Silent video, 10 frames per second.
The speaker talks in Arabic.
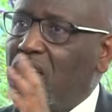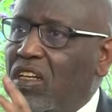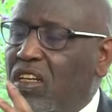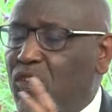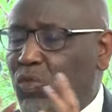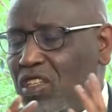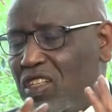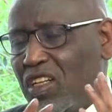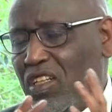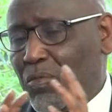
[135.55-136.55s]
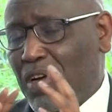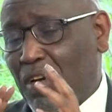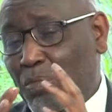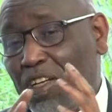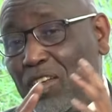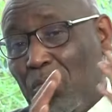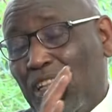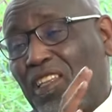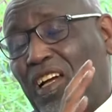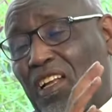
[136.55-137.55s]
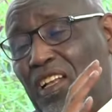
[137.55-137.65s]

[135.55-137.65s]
نوجه الدماغ من منطقه